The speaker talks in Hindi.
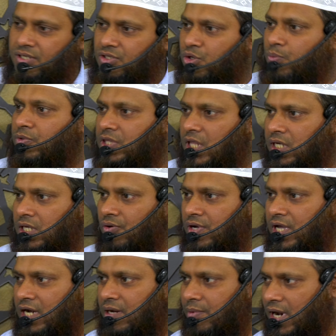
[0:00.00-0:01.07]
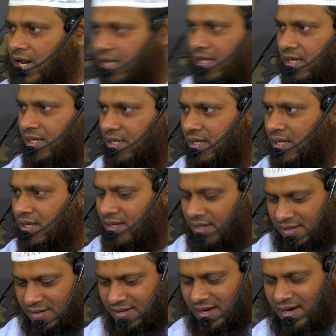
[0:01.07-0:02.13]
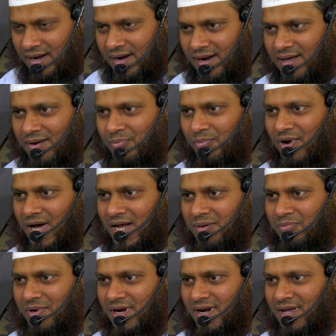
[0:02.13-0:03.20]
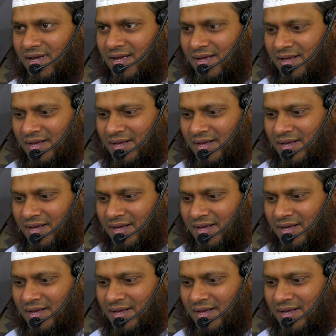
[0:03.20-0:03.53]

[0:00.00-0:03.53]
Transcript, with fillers: जो मुत्तकियों के लिए बनाई गई यहाँ अल्लाह रबालमीन ने